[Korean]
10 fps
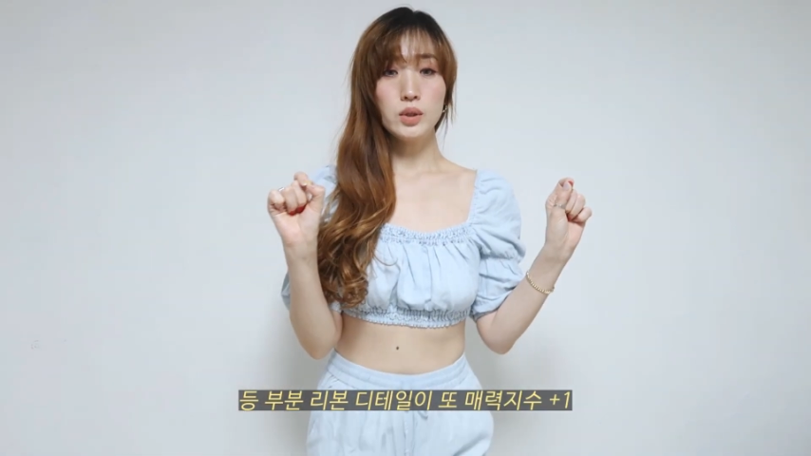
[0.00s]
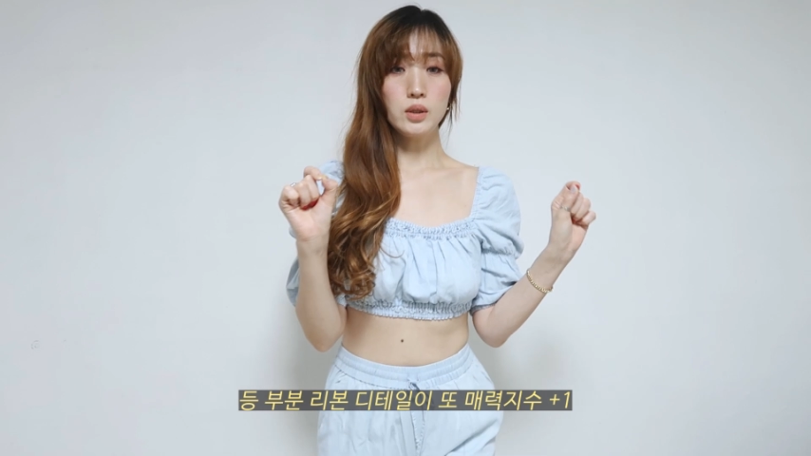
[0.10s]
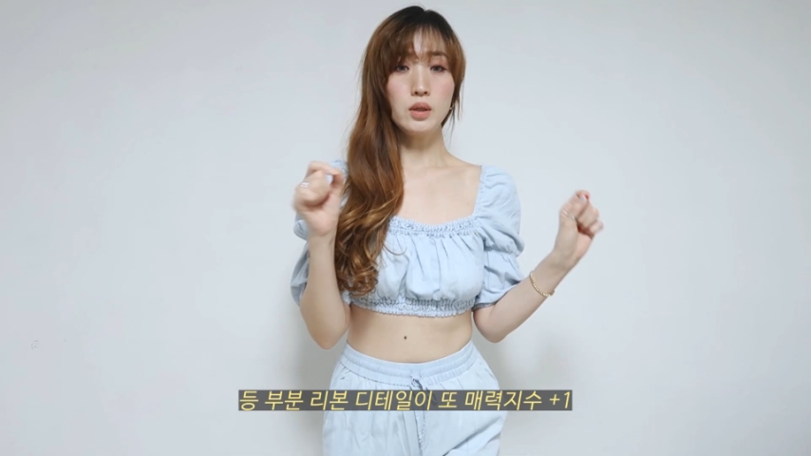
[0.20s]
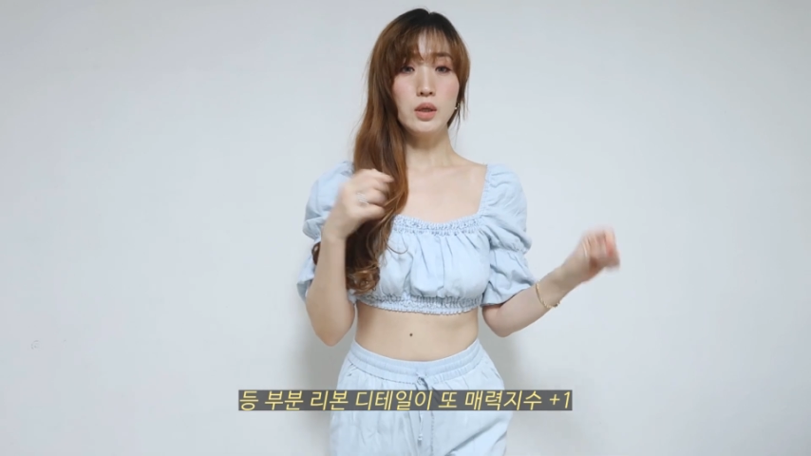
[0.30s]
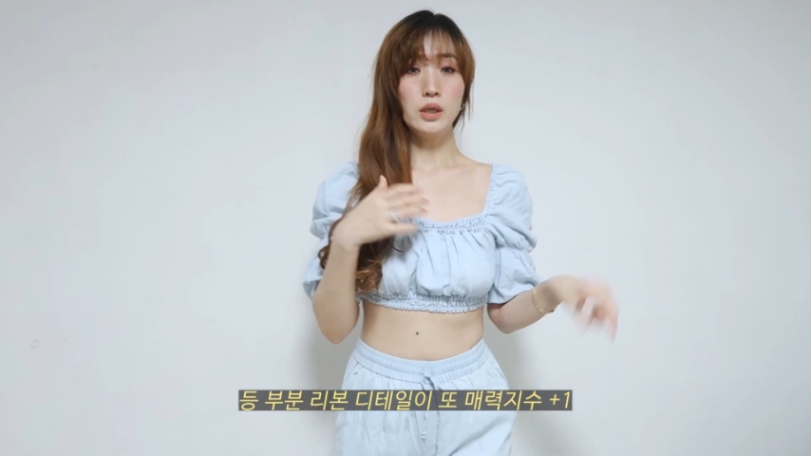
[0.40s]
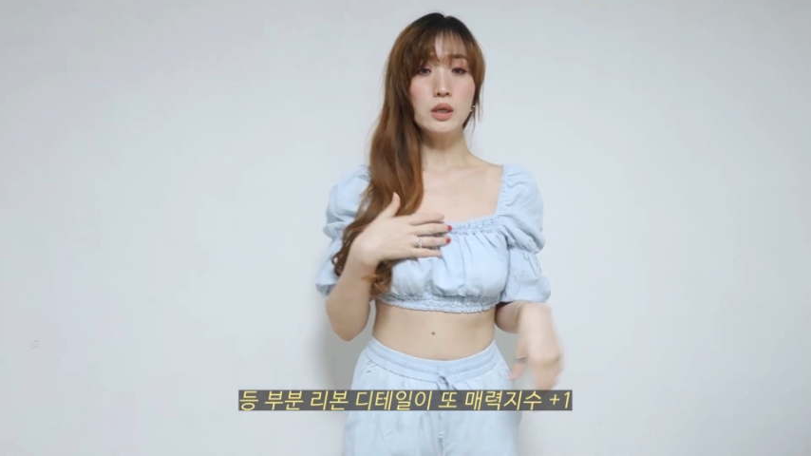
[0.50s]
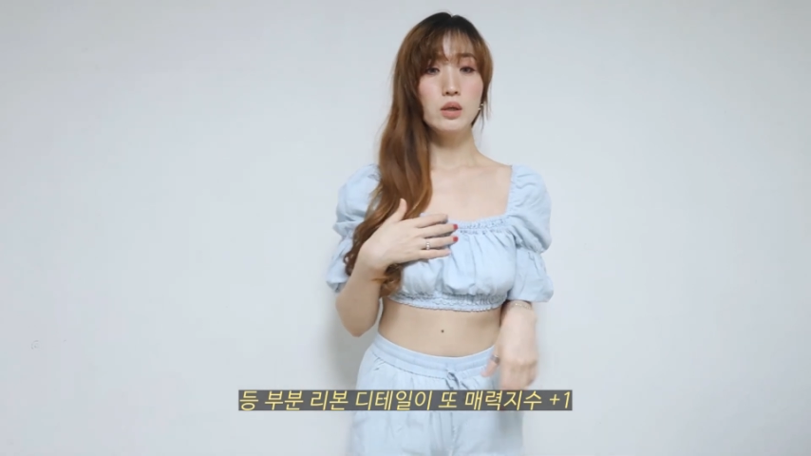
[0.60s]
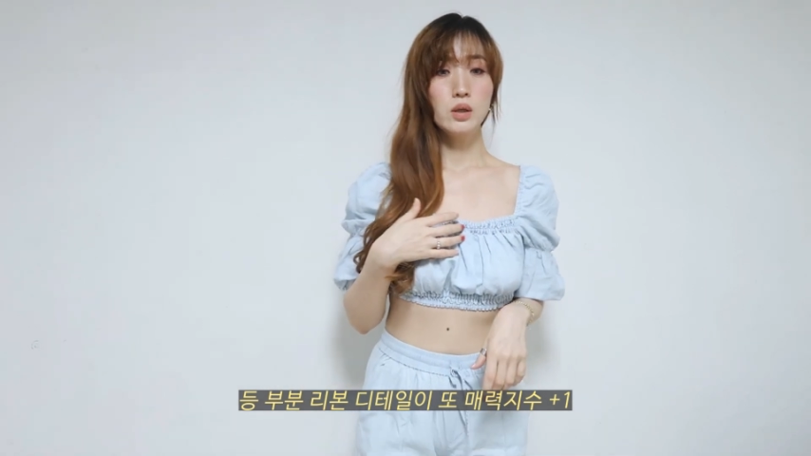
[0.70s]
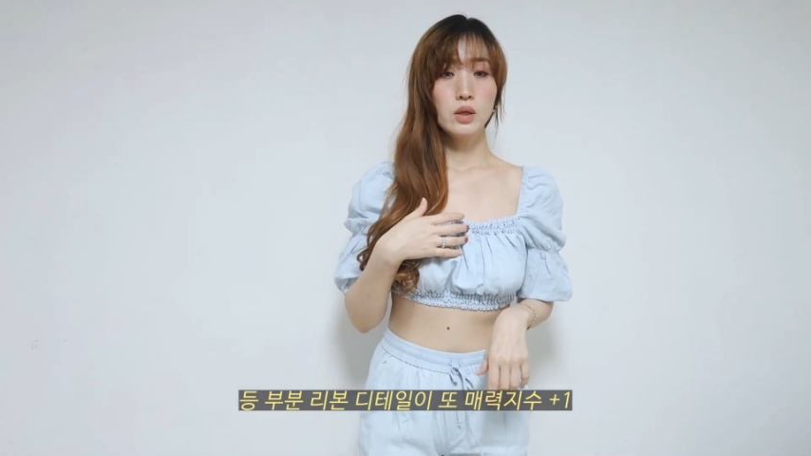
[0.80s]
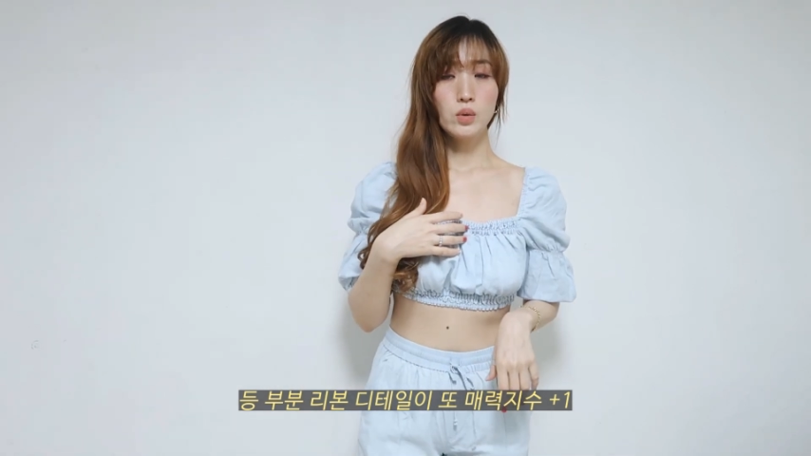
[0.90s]
디테일이
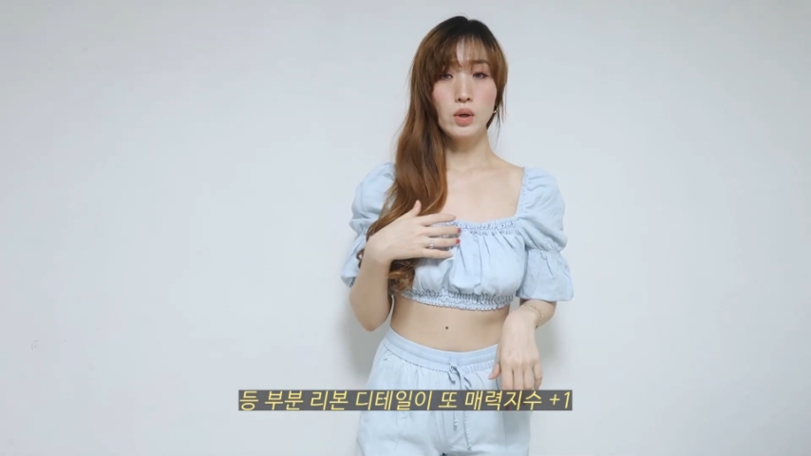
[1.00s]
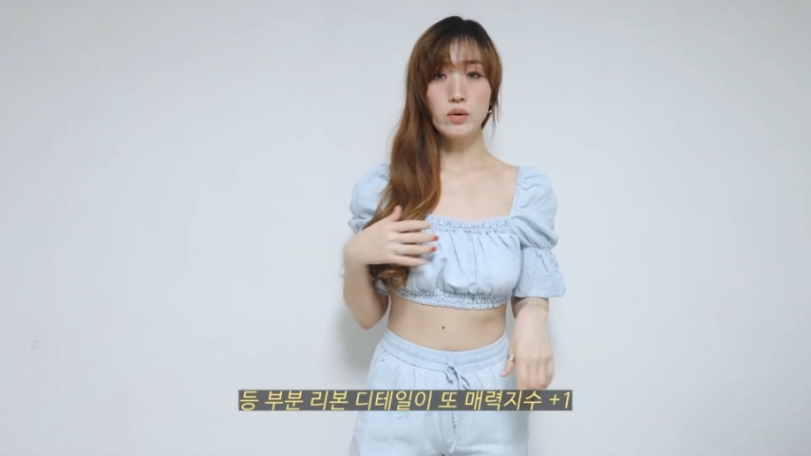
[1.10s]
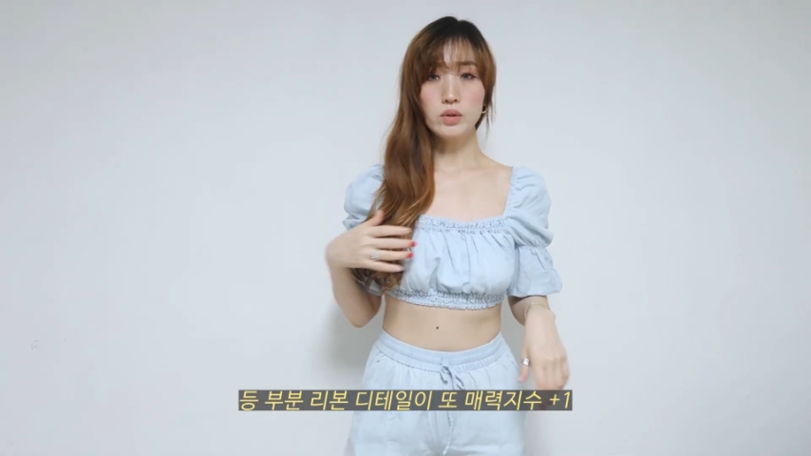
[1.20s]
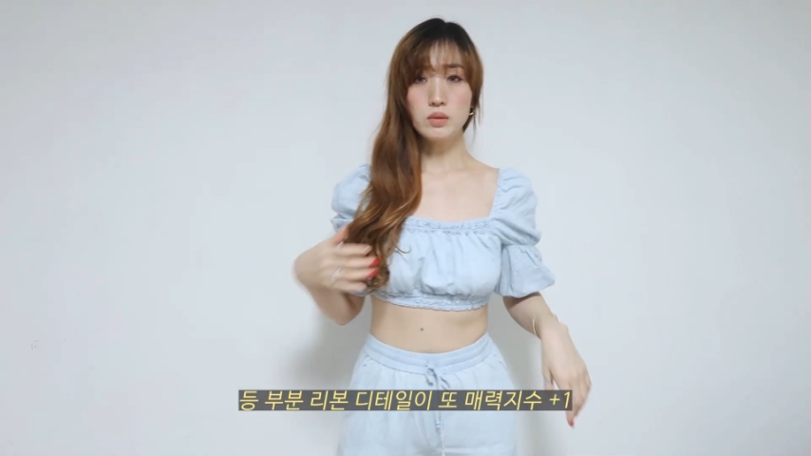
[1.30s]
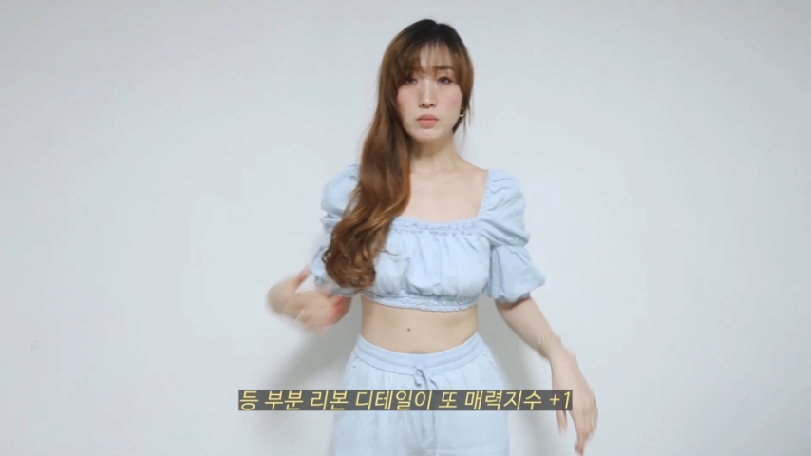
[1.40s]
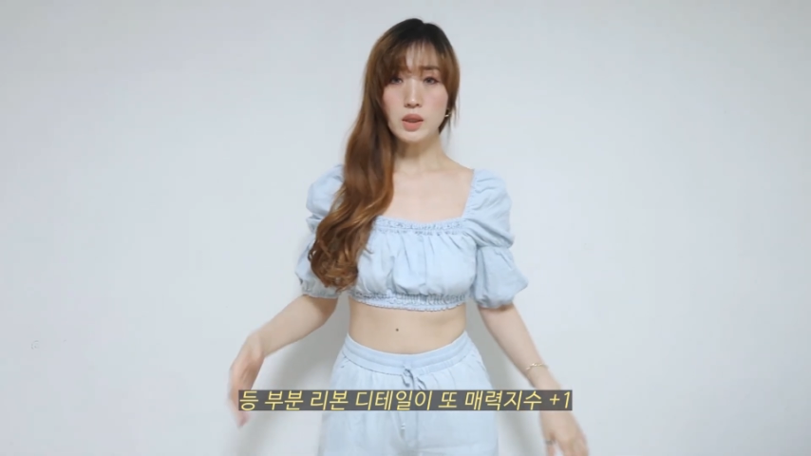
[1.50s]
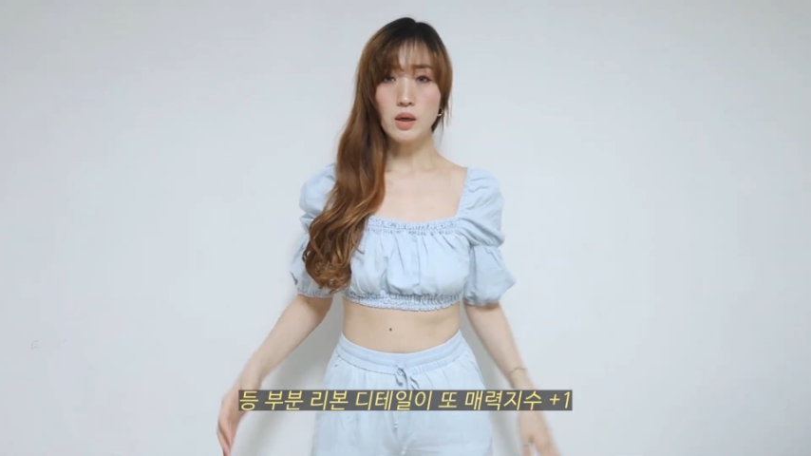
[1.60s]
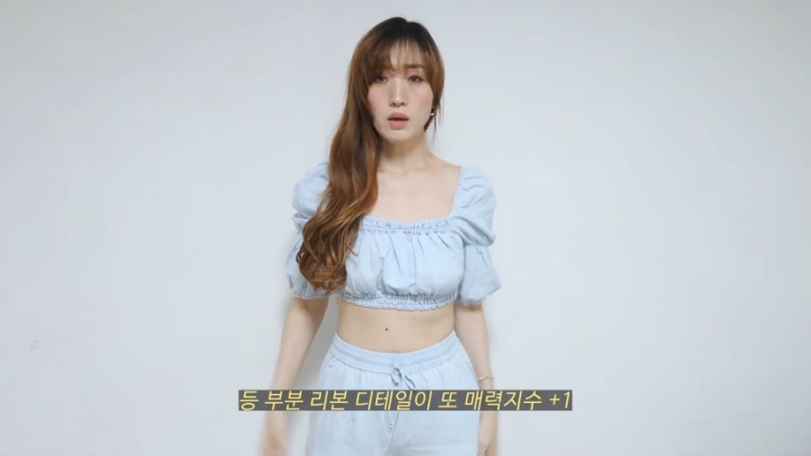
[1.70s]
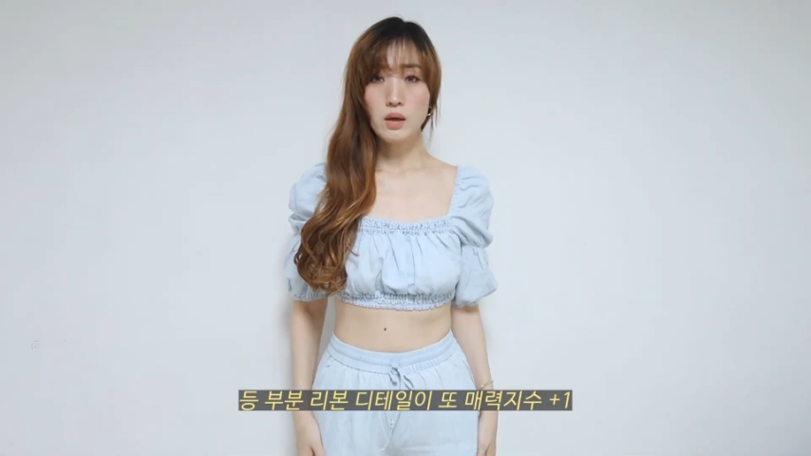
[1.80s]
되어 있습니다.